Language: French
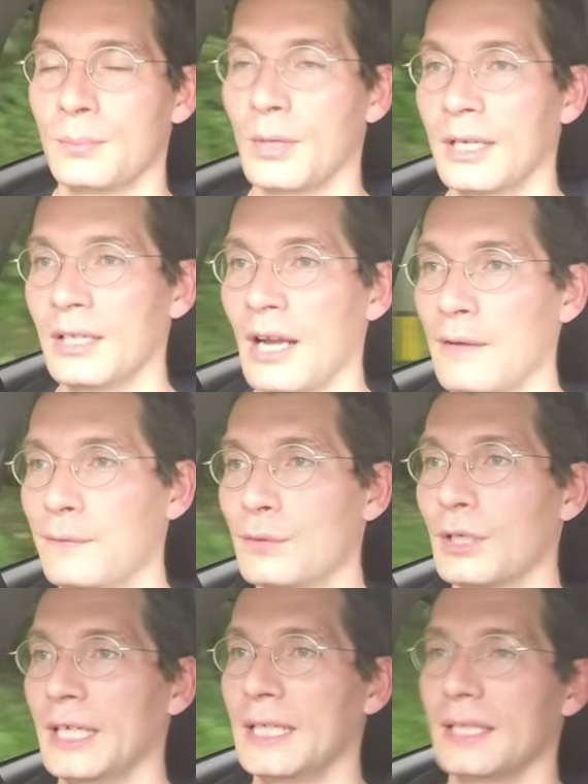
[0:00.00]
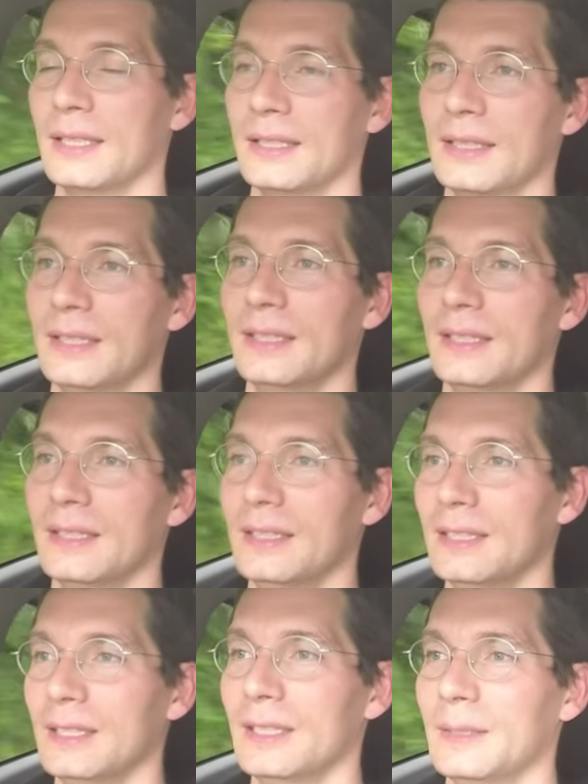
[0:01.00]
pour aller dans la forêt.
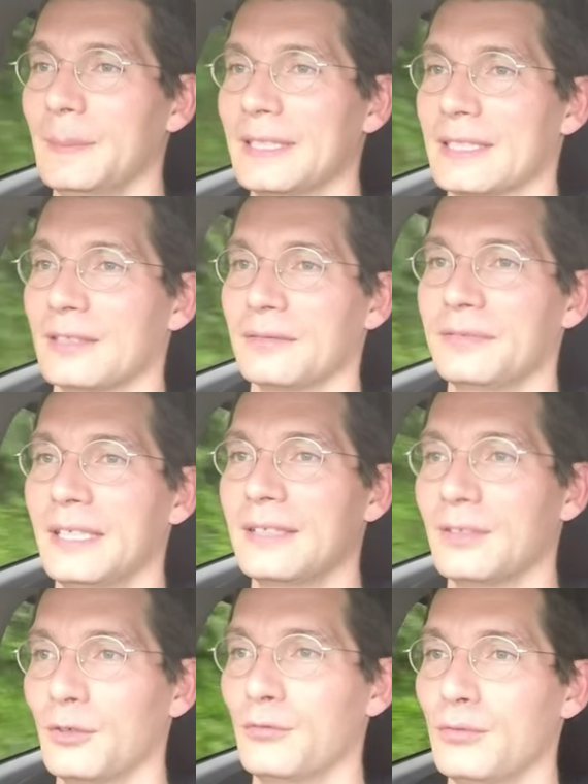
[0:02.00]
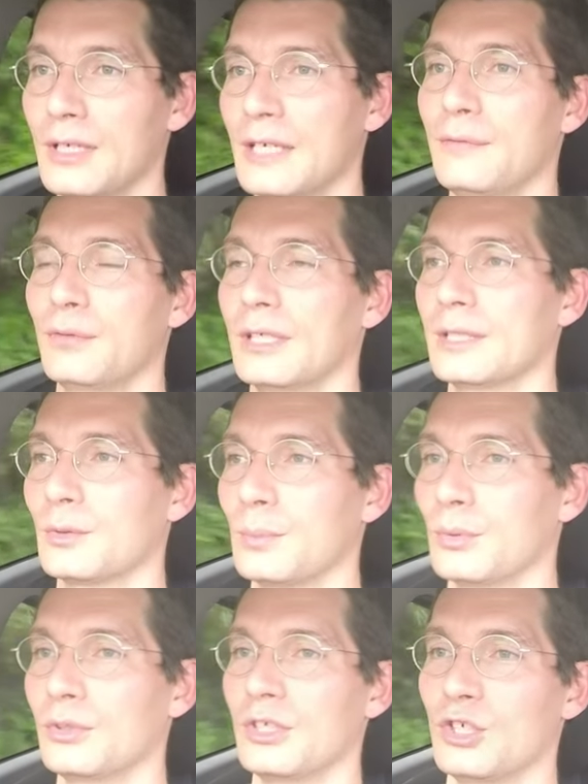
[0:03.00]
Euh, parce qu'en fait, euh, vu que les forêts sont
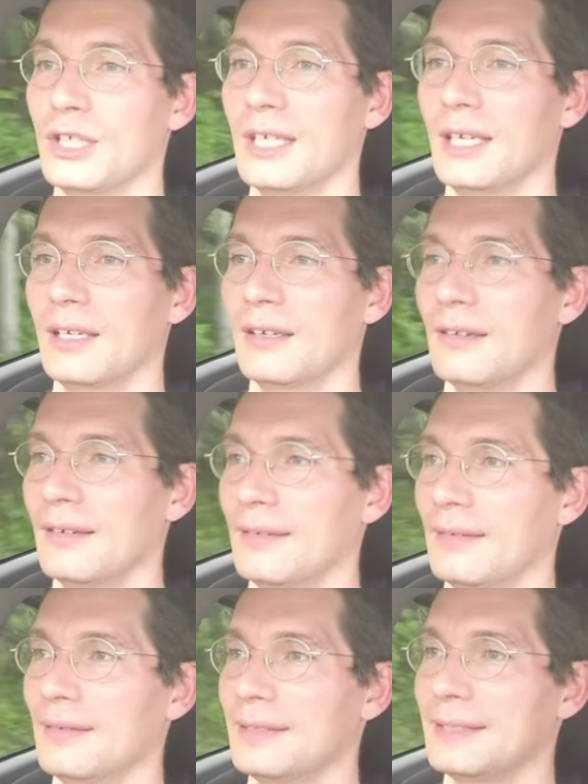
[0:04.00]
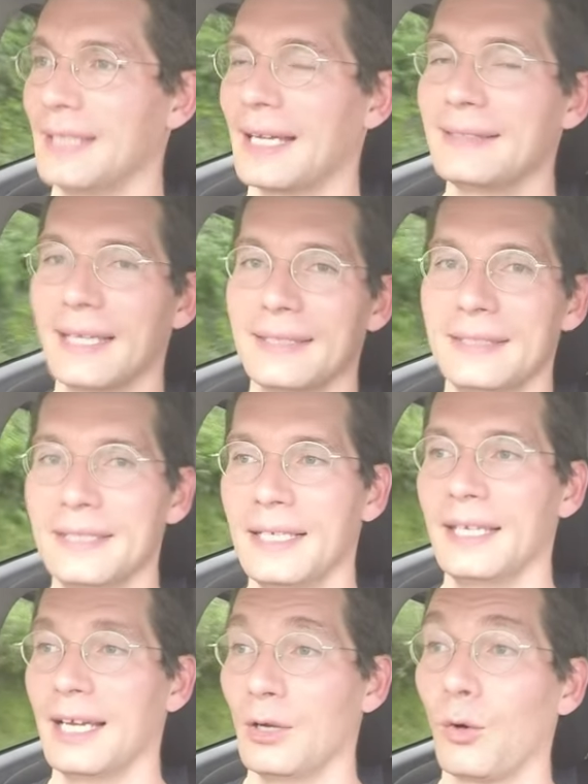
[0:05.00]
protégées, c'est interdit d'y
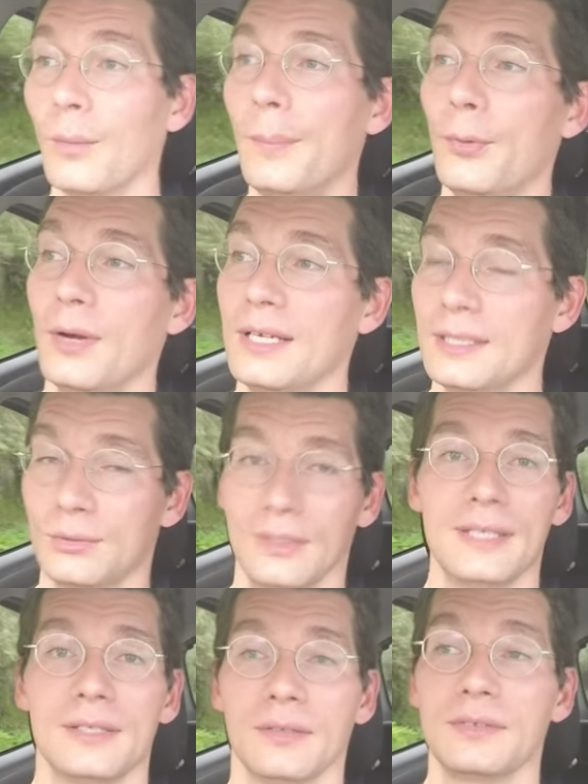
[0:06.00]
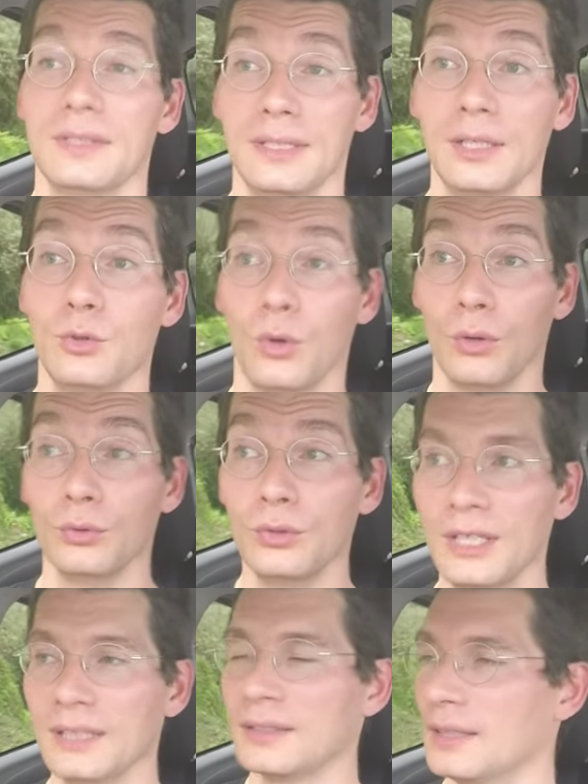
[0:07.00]
aller. Alors on peut aller sur des sentiers de
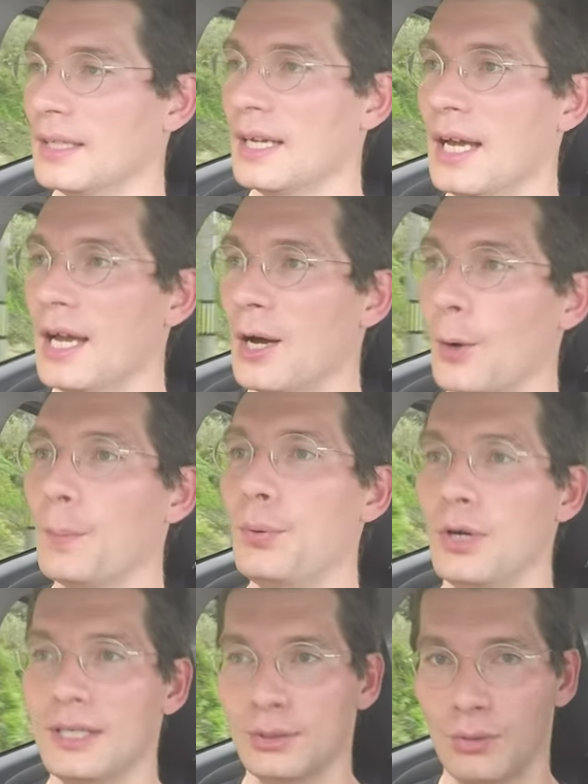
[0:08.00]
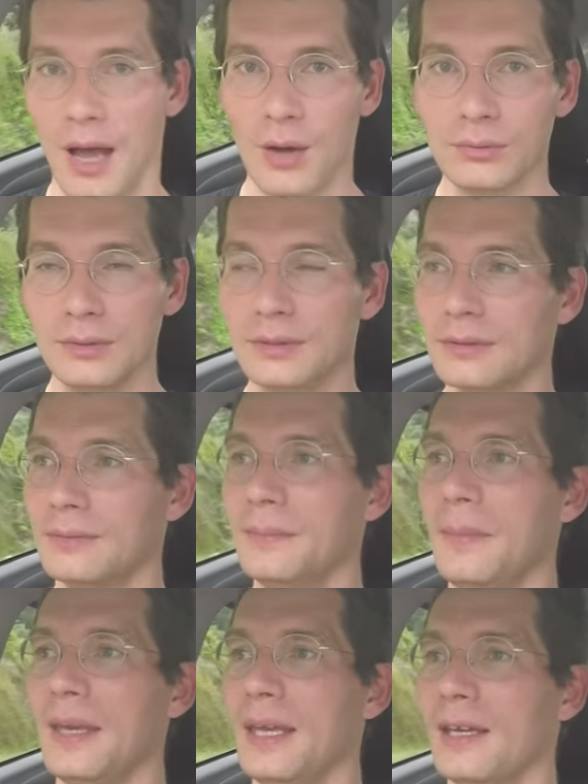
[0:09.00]
randonnée, on peut aller sur la route,
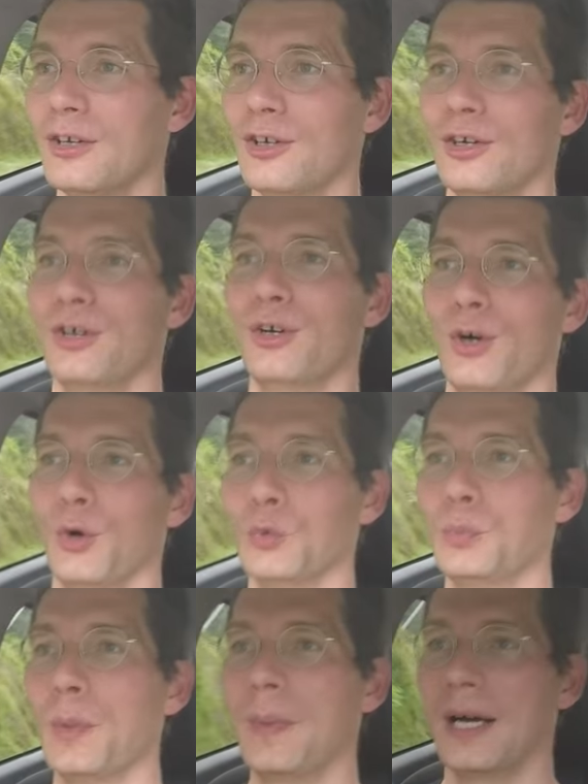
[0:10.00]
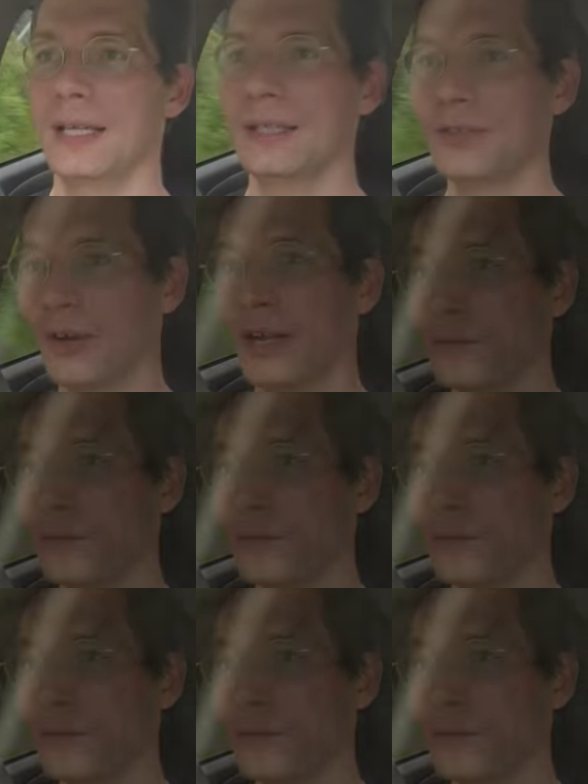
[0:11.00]
mais on ne peut pas aller dans